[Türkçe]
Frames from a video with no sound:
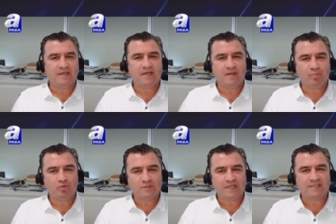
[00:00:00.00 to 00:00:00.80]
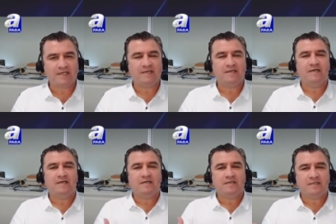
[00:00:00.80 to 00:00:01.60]
Ee, bunu zaten
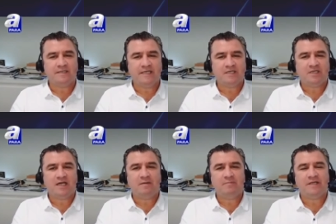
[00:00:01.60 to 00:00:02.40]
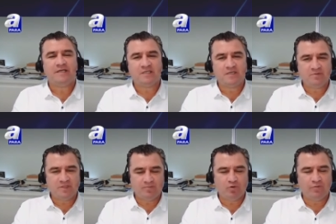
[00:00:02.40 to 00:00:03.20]
e, genişleyen bir
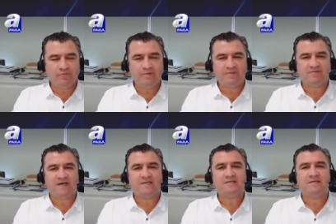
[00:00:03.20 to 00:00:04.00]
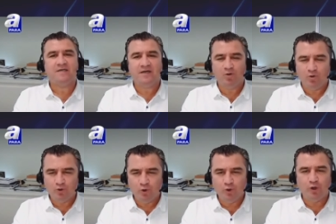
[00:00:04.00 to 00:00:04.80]
yatırımcı profilimiz var. E,
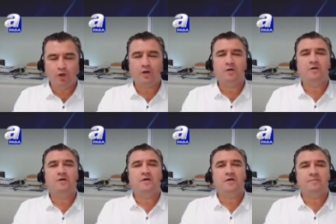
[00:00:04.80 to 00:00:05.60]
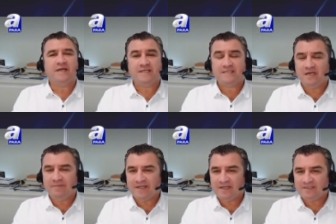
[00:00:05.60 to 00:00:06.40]
o görüyor. Bireysel
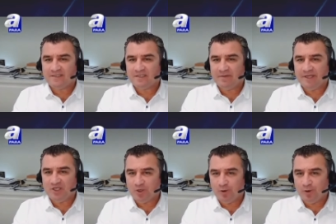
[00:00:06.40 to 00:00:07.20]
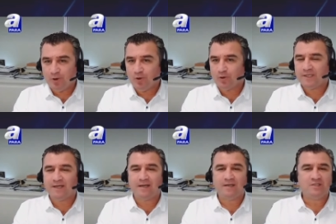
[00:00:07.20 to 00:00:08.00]
emeklilik sistemi işliyor
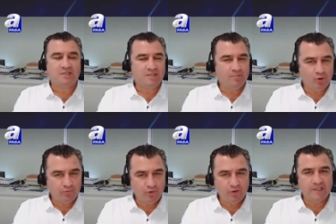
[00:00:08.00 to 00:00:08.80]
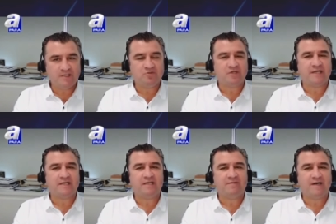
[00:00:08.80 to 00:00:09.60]
orada. Ciddi portföy yönetim
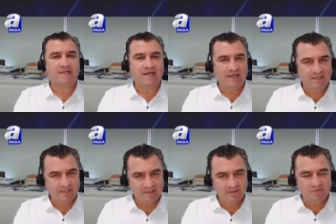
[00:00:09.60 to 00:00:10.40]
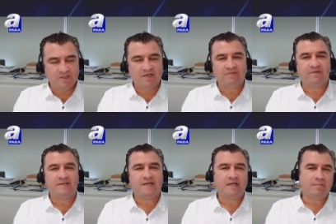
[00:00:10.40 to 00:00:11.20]
şirketleri var yerli yatırımcı
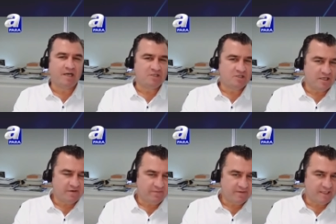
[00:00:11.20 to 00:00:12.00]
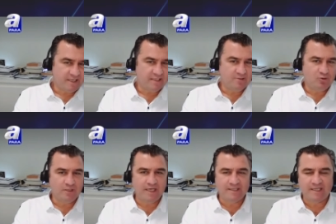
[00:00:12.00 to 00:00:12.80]
tarafında. Yabancı tarafı zaten
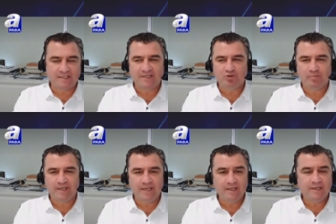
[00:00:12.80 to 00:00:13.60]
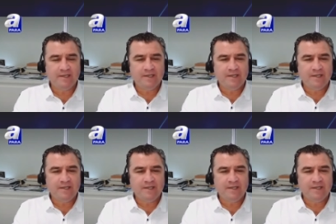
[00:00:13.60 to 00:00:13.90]
dünyadan tecrübeli.